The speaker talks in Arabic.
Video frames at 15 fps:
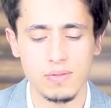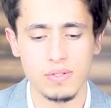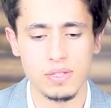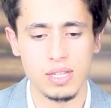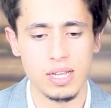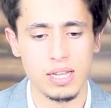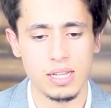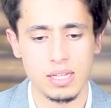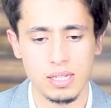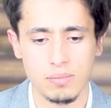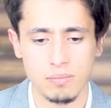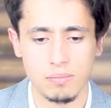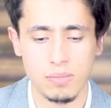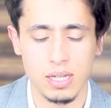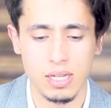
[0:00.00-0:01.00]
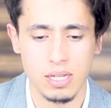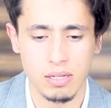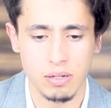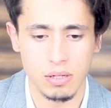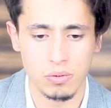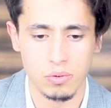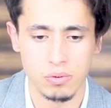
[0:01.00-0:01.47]
النفس
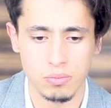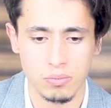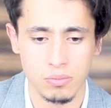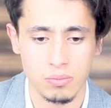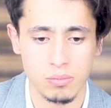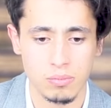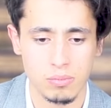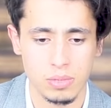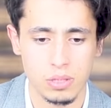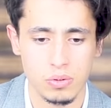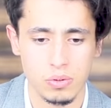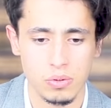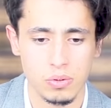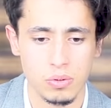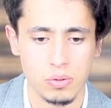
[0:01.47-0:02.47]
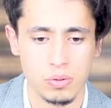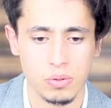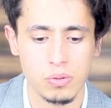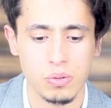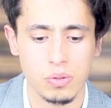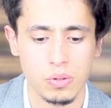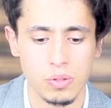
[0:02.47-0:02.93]
لأمارة
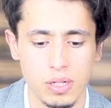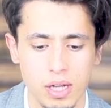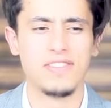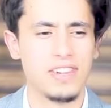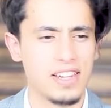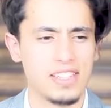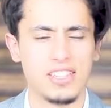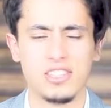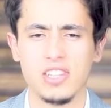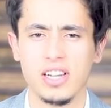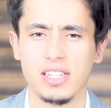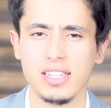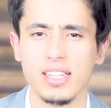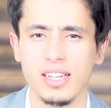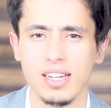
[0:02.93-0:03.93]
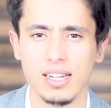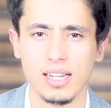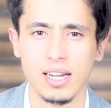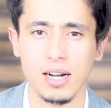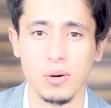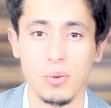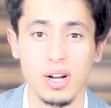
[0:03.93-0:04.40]
بالسوء فلا تجعل
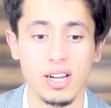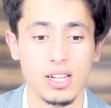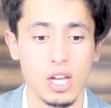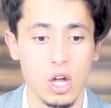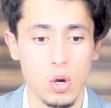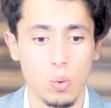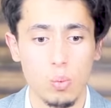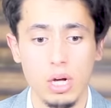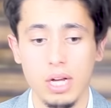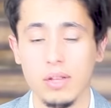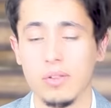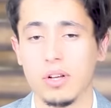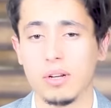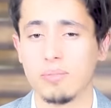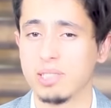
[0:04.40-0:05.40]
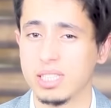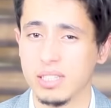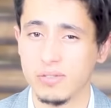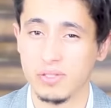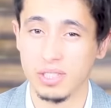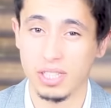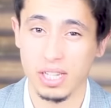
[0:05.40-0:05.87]
إلهك هواك واحذر من
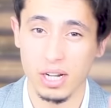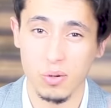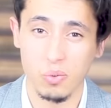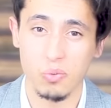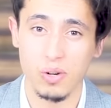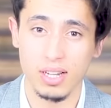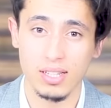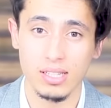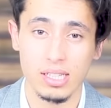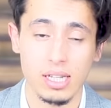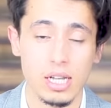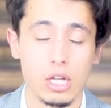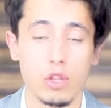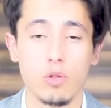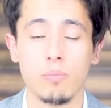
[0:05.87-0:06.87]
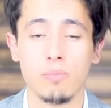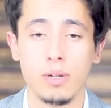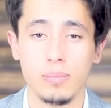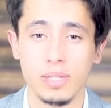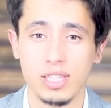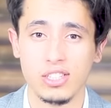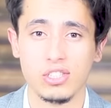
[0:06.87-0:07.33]
نفسك أولا ثم
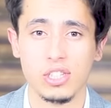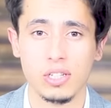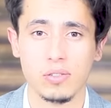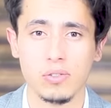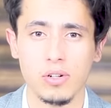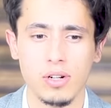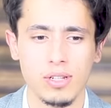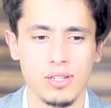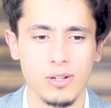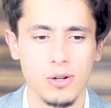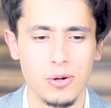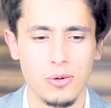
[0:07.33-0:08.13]
من الشيطان